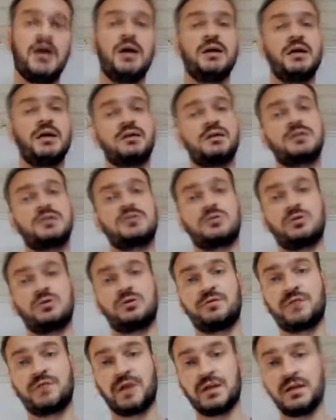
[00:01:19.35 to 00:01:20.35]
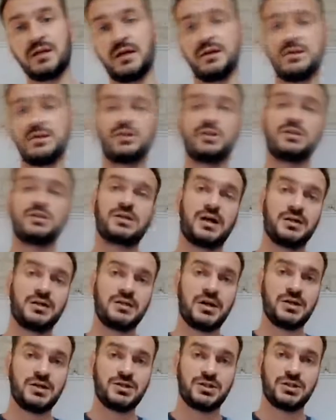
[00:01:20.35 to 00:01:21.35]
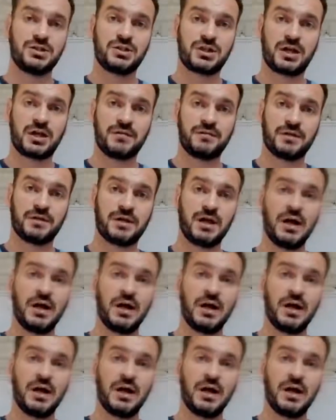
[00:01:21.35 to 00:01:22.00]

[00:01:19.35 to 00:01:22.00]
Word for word: как настроить входящий и исходящий трафик,